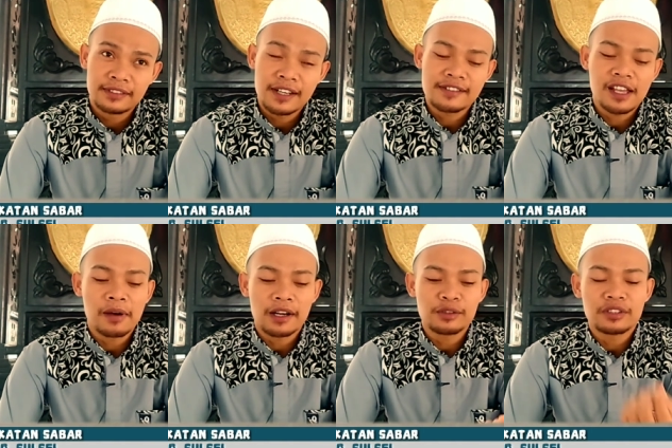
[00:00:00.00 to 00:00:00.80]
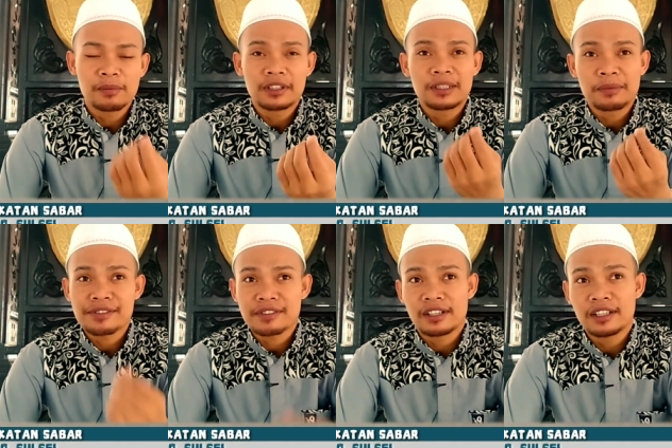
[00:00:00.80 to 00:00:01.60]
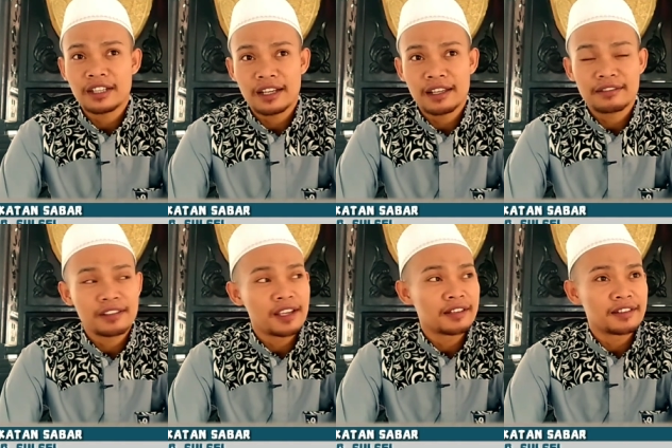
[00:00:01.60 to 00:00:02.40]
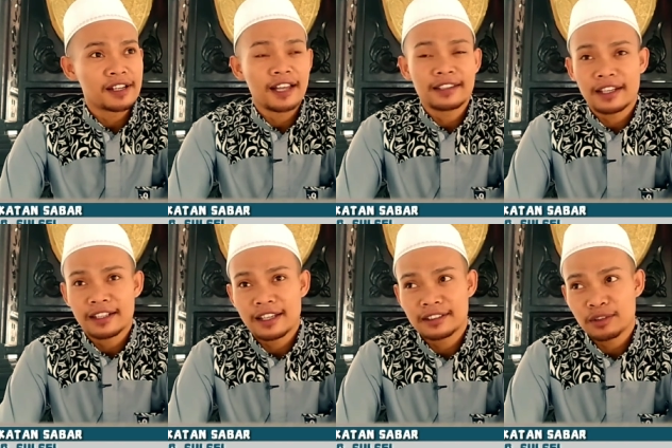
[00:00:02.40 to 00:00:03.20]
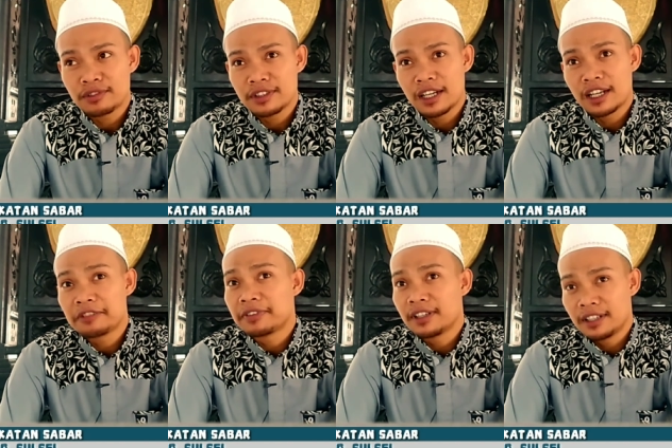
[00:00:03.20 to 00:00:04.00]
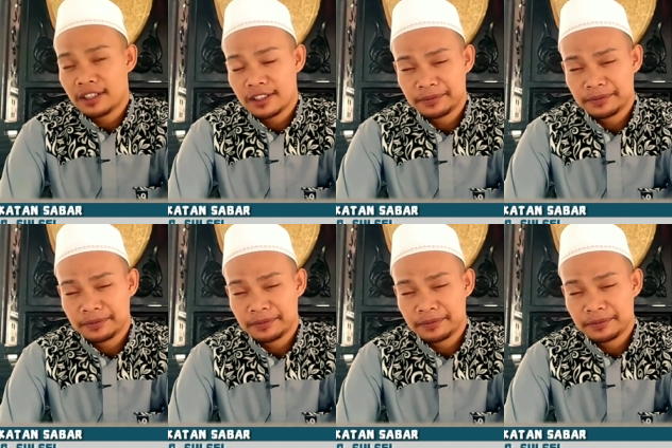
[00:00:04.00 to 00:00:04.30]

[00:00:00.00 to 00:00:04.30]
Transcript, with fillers: dan sabar itu teman-teman sekalian ada tiga tingkatan atau tiga level